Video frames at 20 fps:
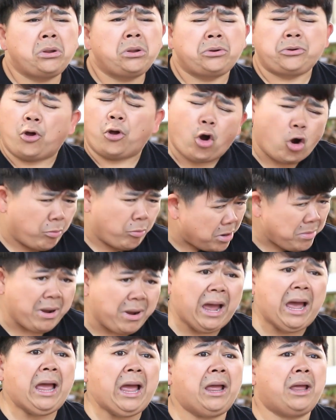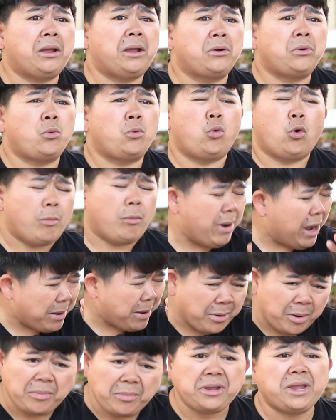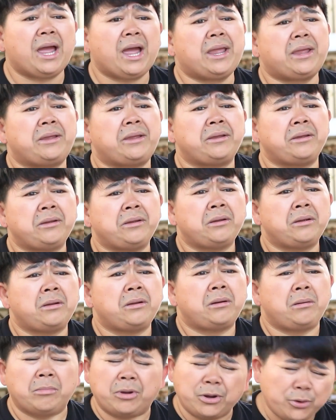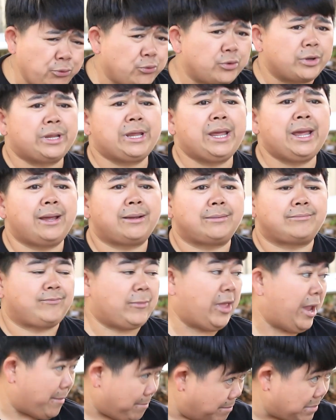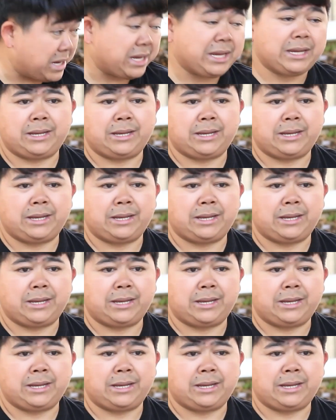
หน่อไม่มา หัวไม้มันก็ไม่ใหญ่ มันก็อยู่อย่างเงี้ยนะมี